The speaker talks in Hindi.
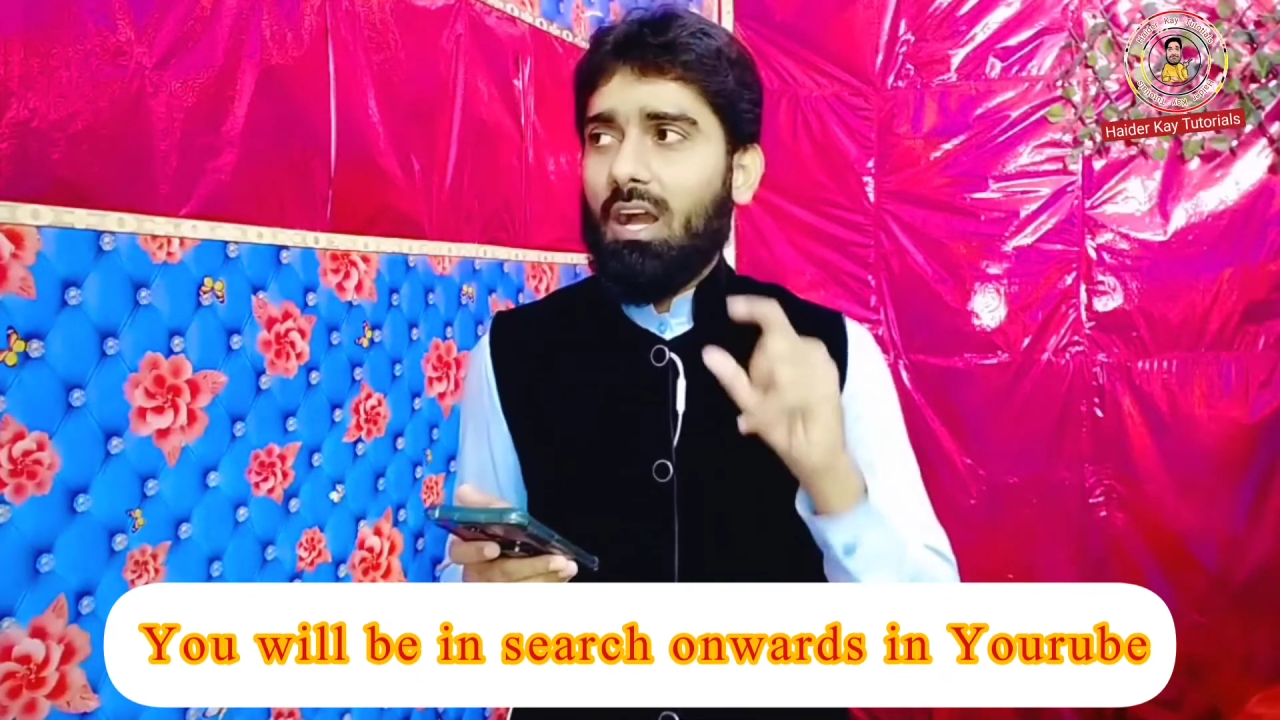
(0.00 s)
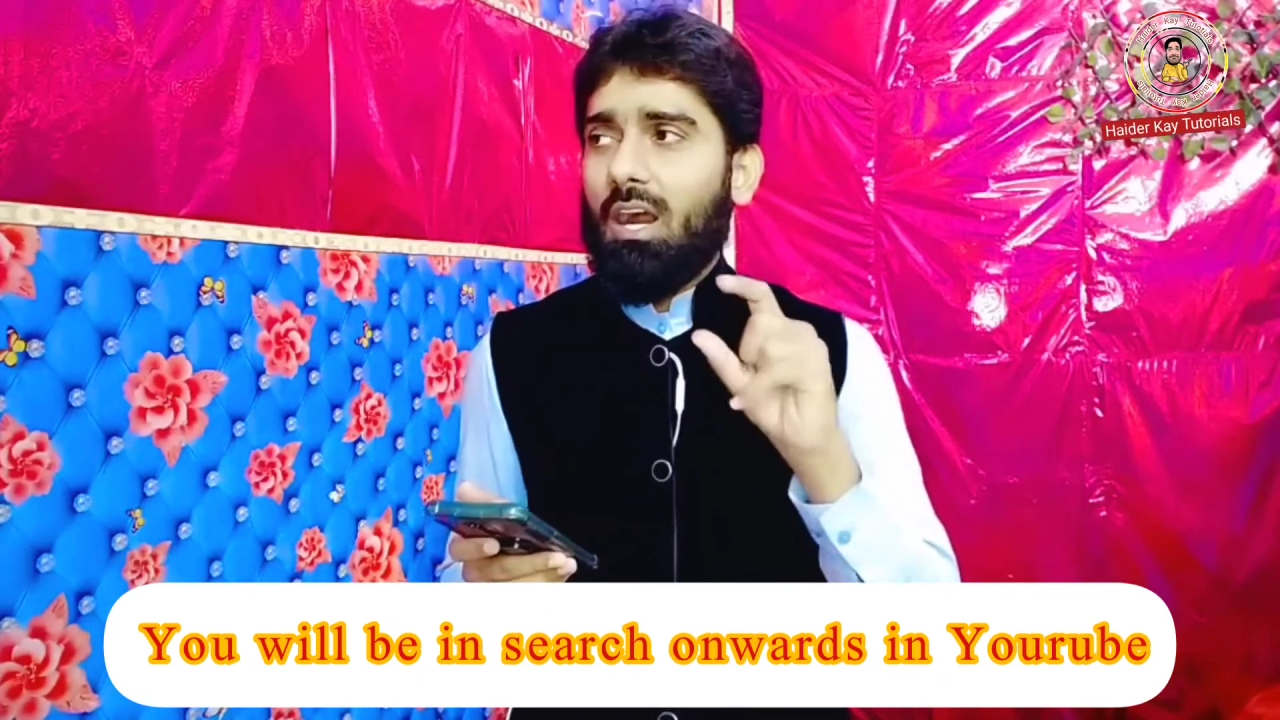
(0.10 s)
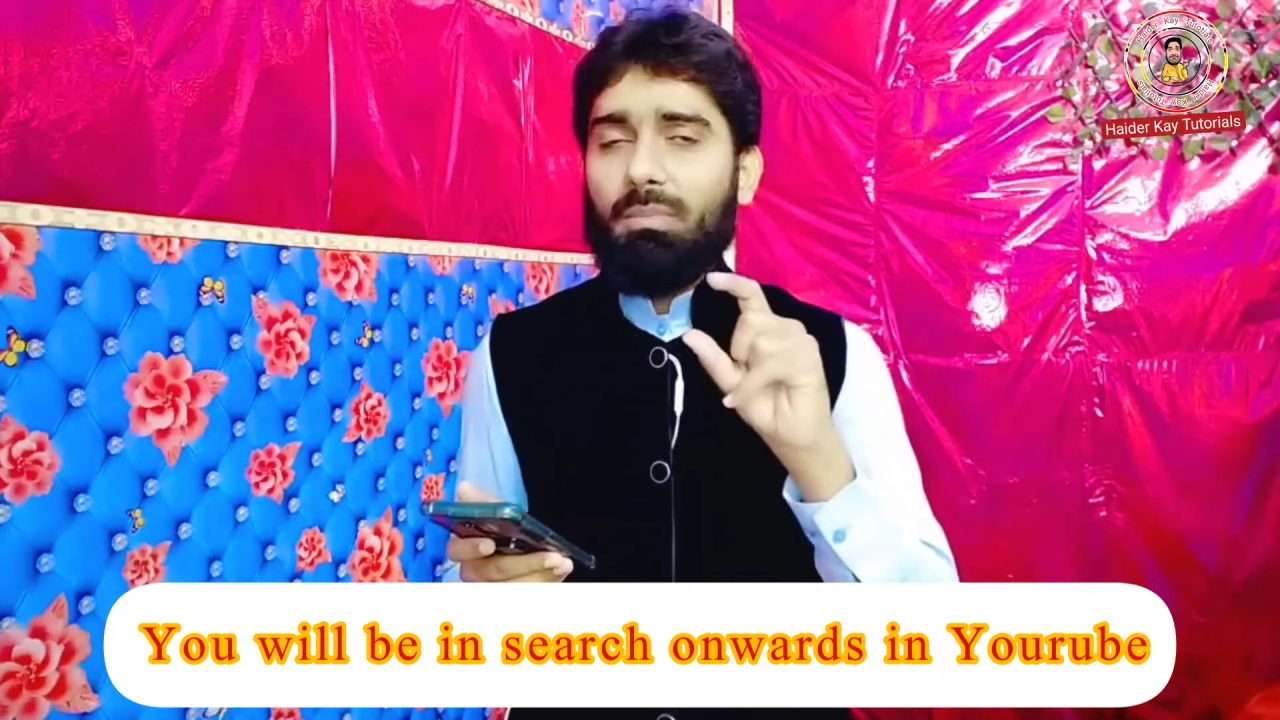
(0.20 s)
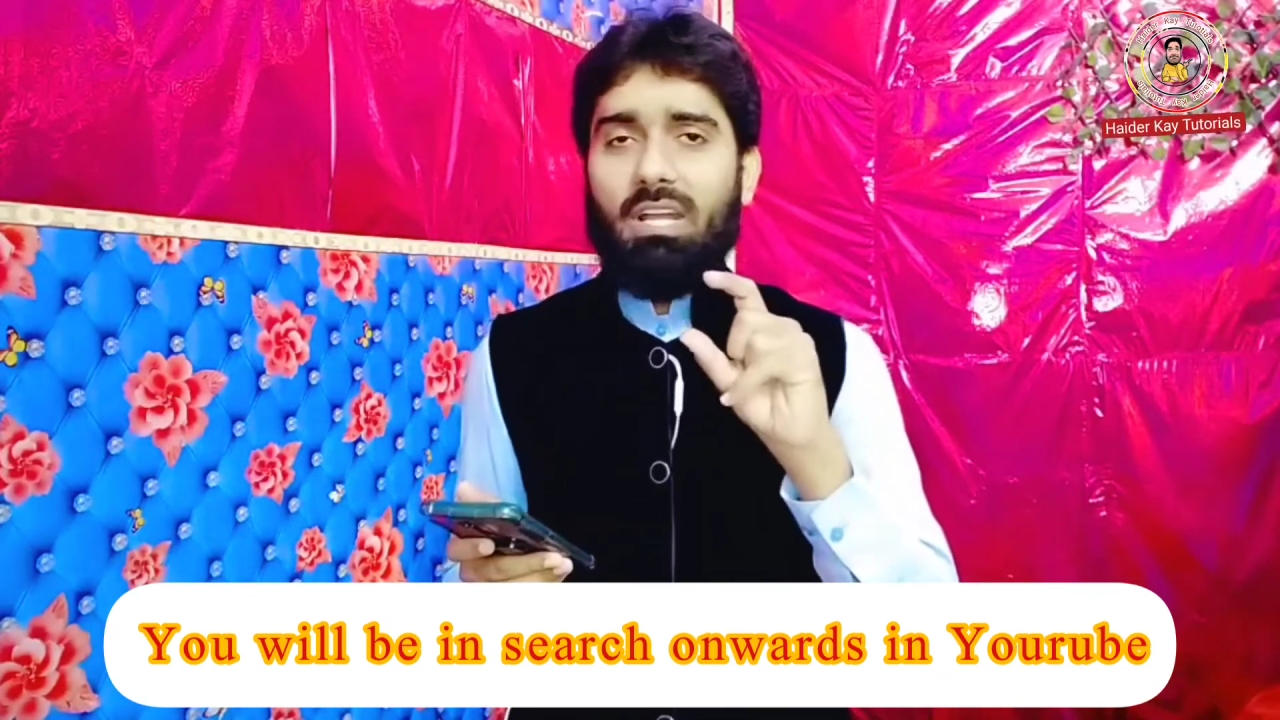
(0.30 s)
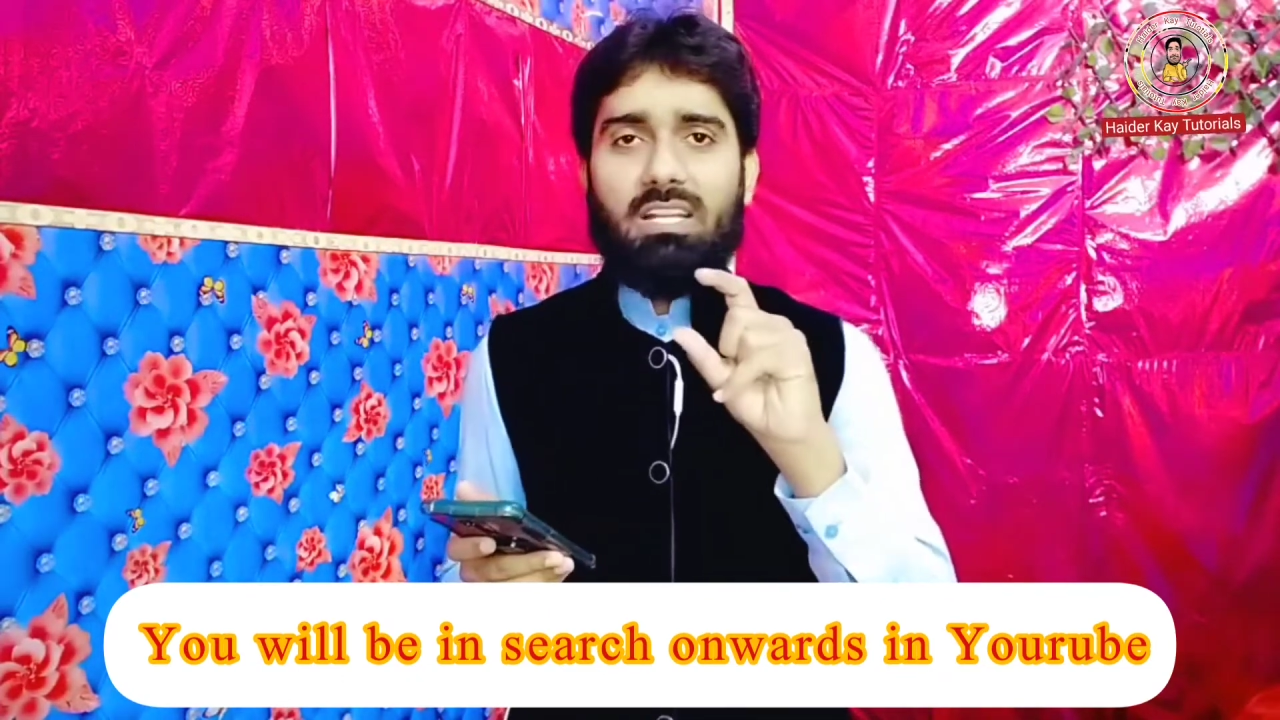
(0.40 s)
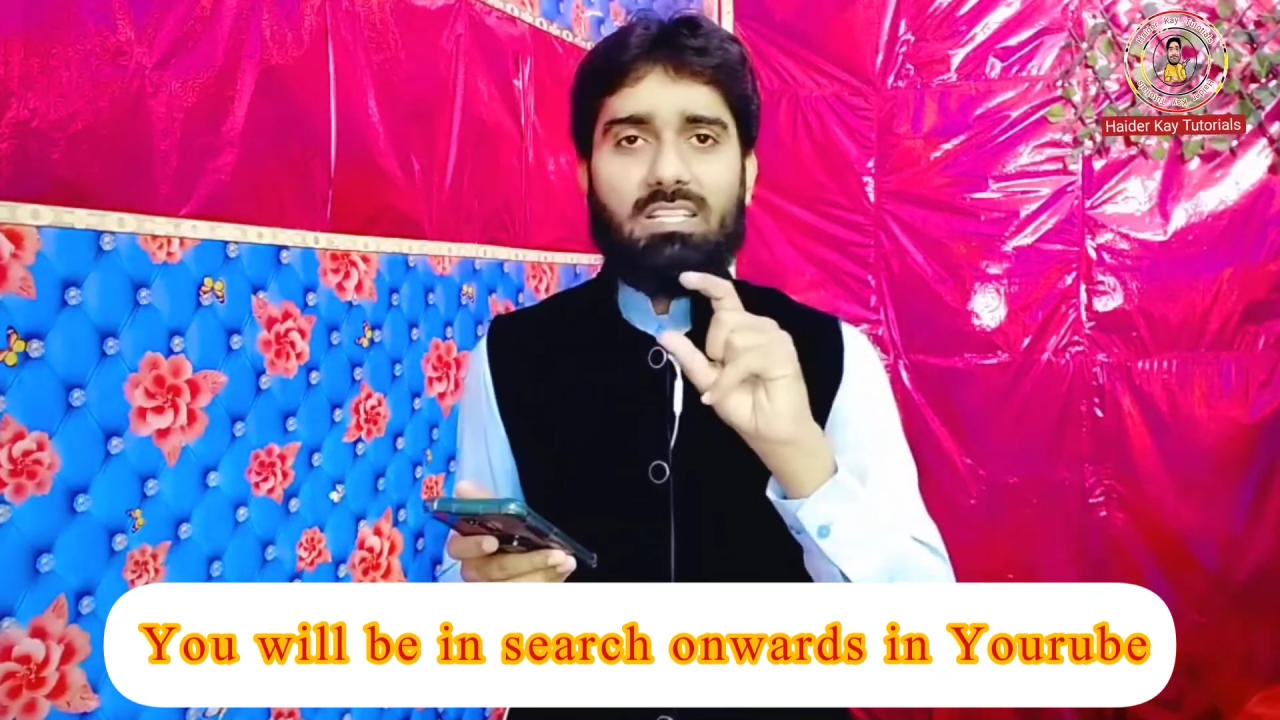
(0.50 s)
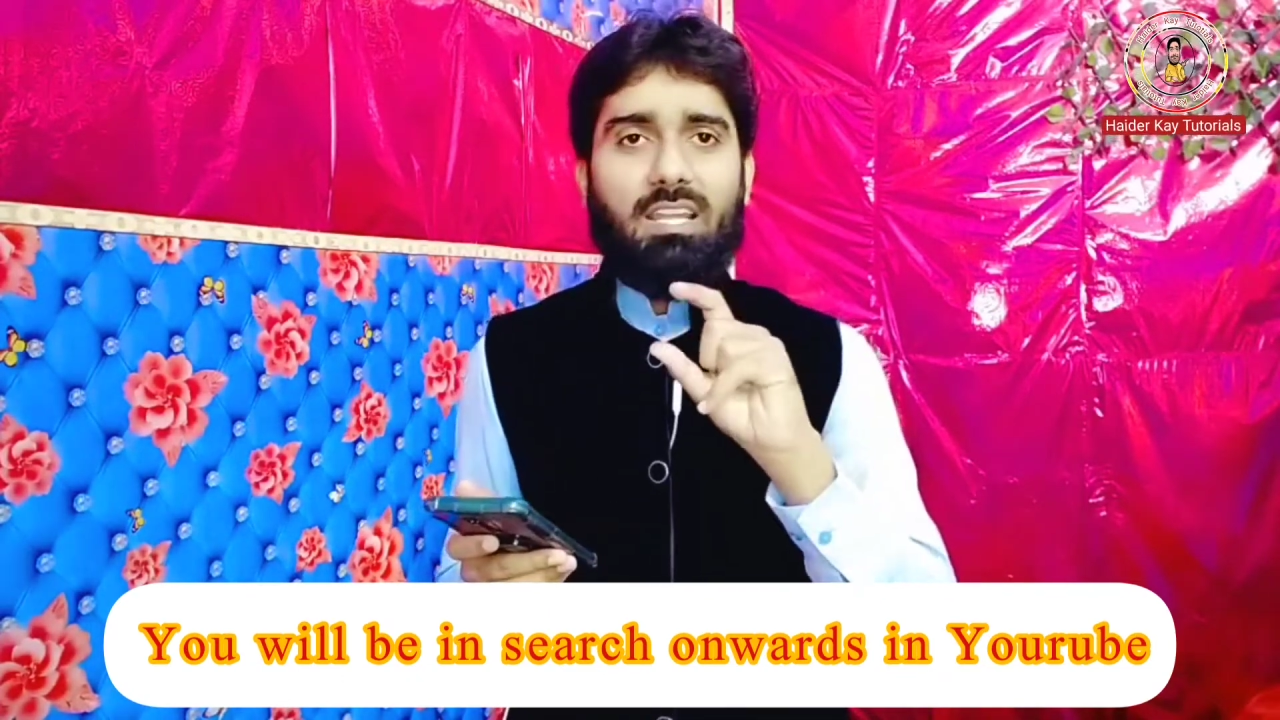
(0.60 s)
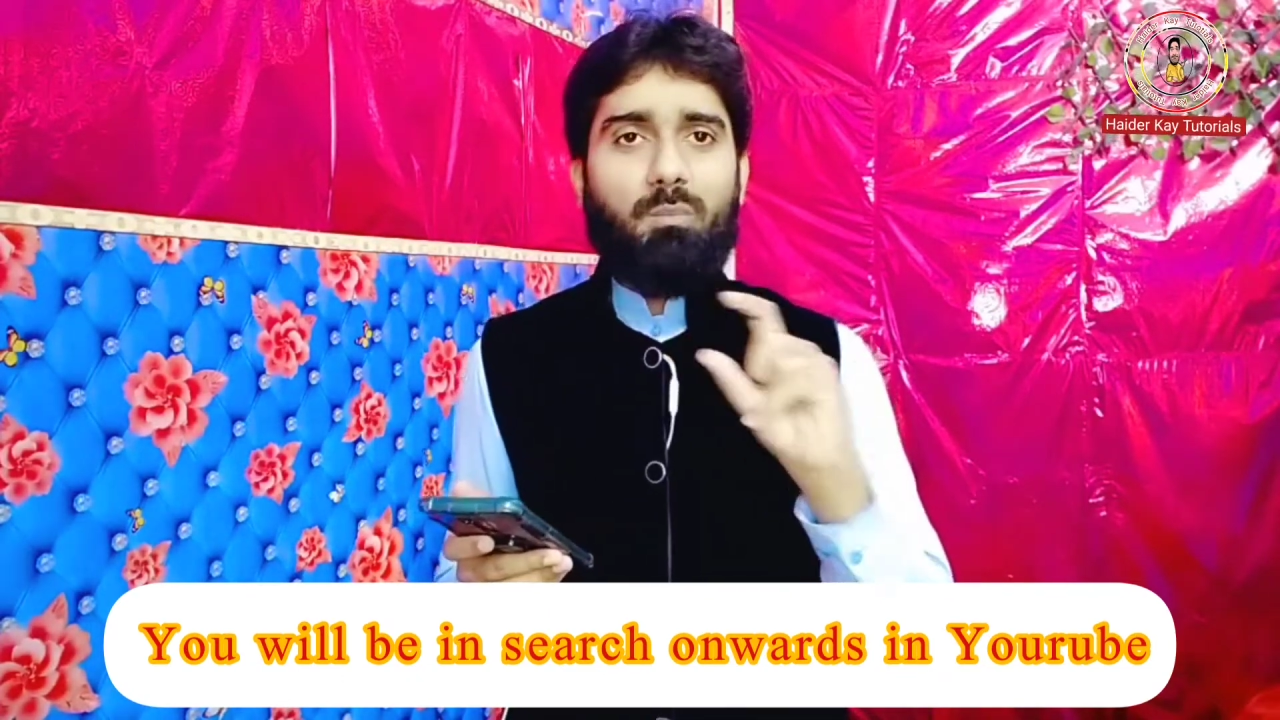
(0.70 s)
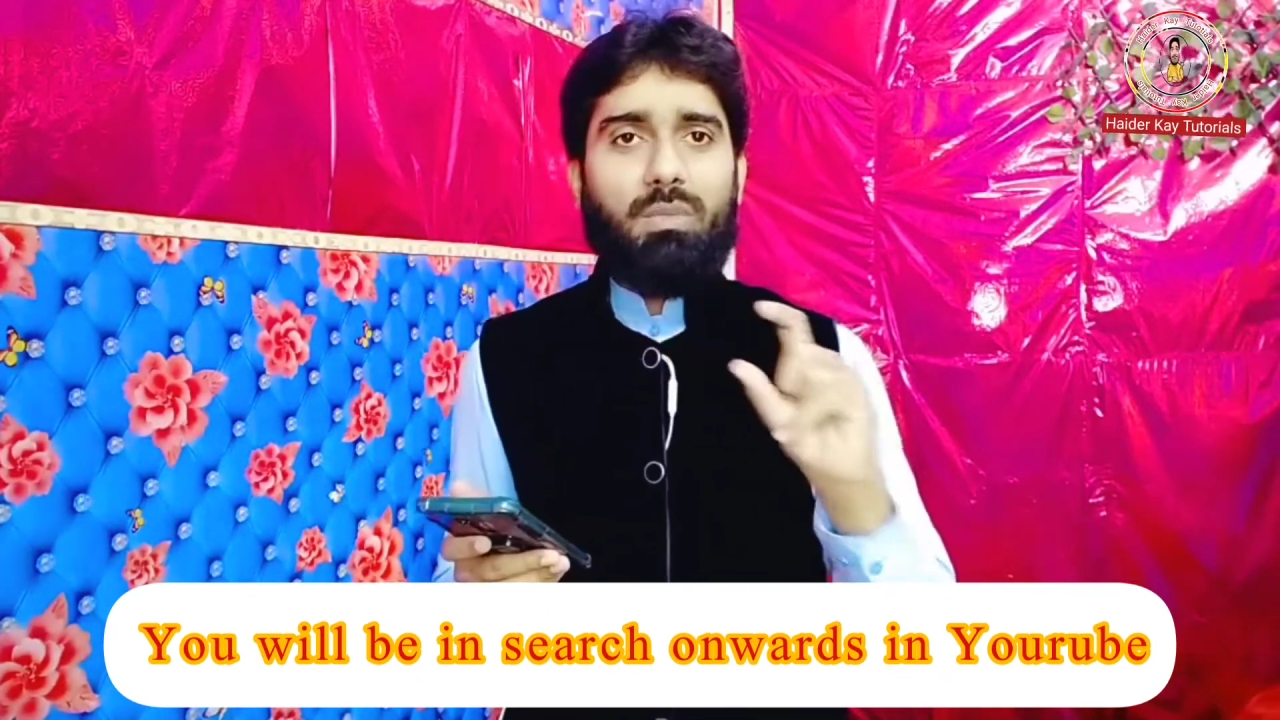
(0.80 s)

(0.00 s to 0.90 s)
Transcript: अपना चैनल